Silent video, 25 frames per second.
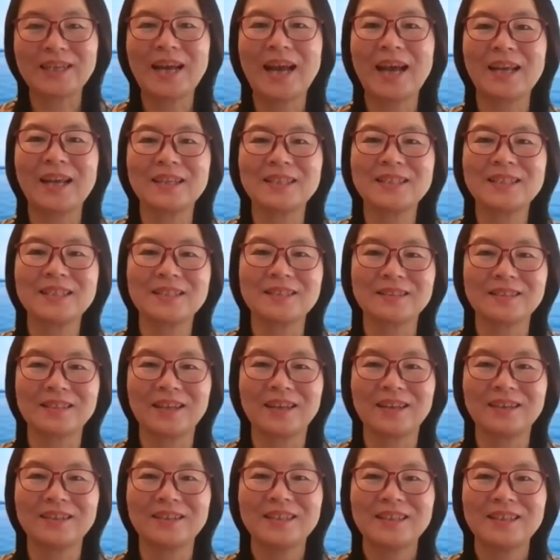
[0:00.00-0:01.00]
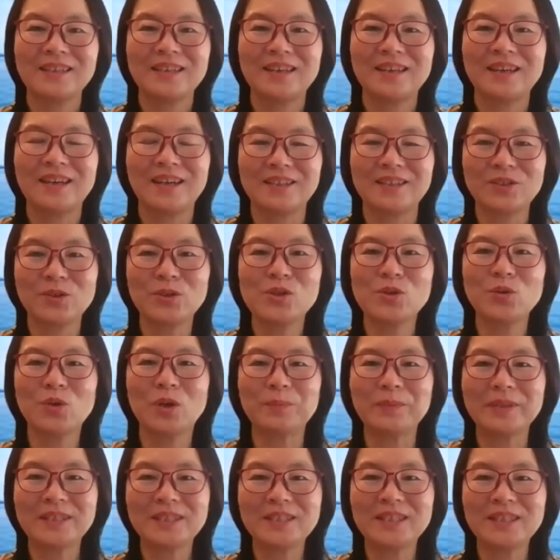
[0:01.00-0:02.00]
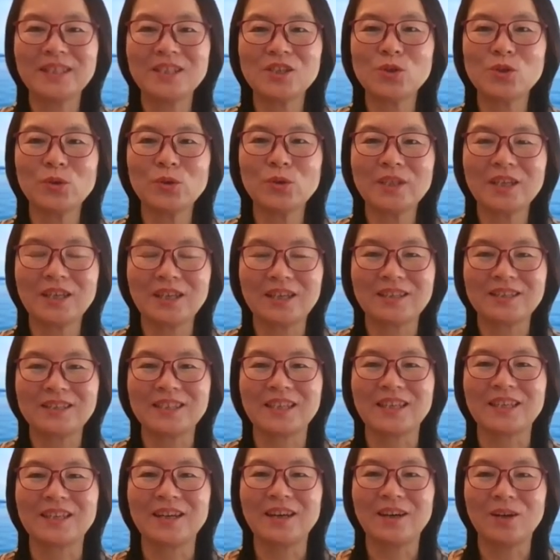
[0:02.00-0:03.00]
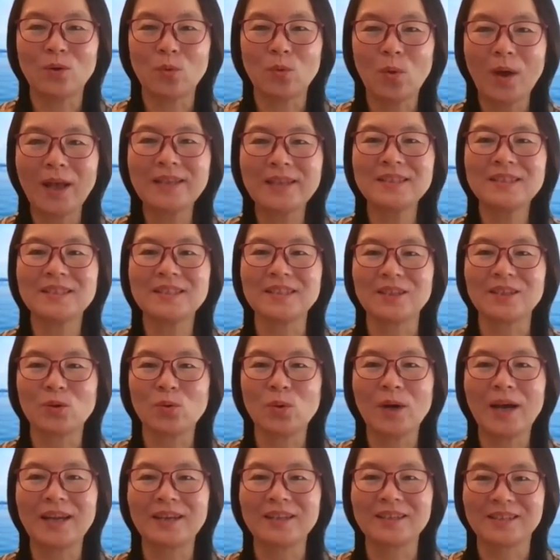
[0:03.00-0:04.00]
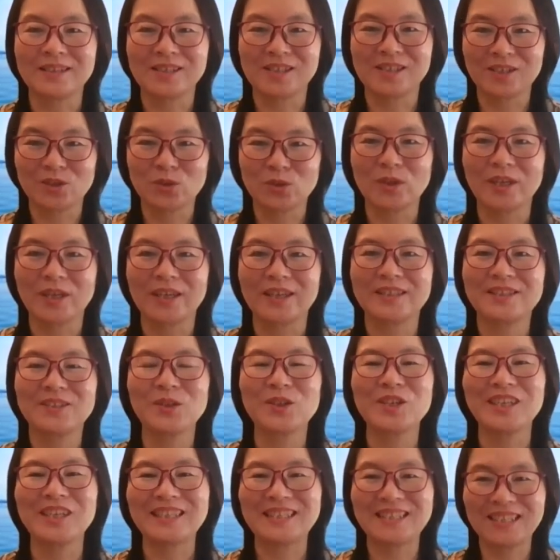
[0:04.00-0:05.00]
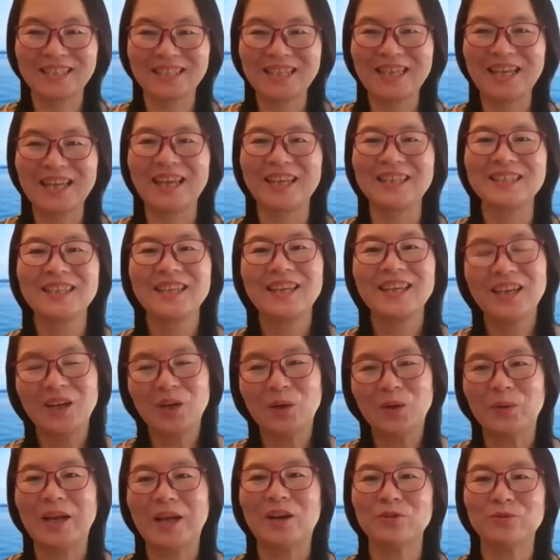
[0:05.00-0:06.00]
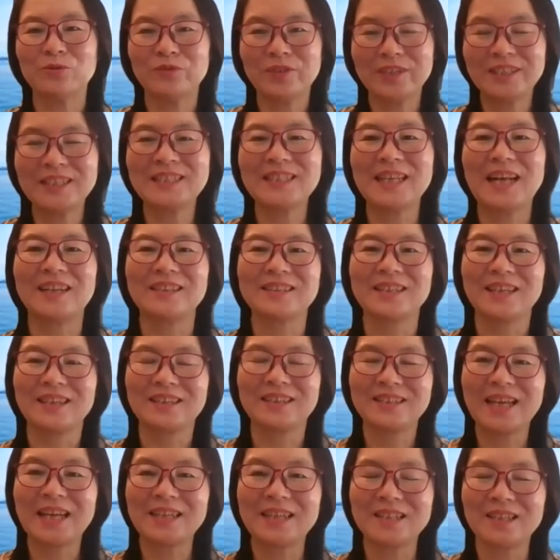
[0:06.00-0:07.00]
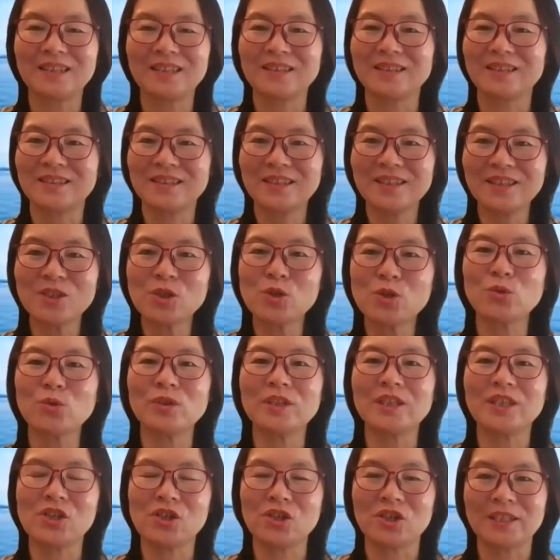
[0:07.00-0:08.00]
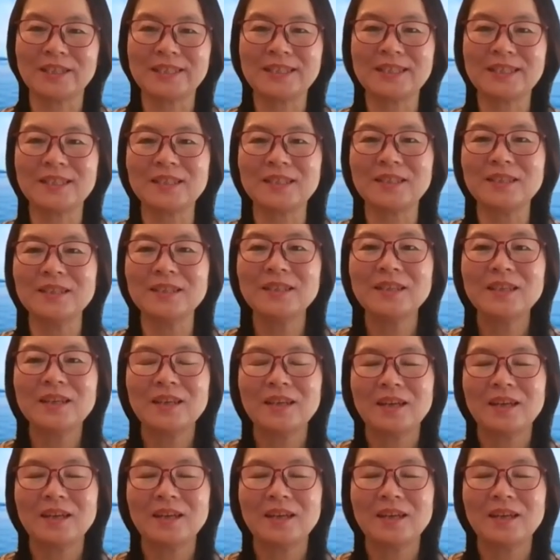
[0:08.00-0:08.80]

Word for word: 开心的，啊，就是我们心中的这个欢喜快乐之最，就是今天我要分享的，在这个特殊的时期。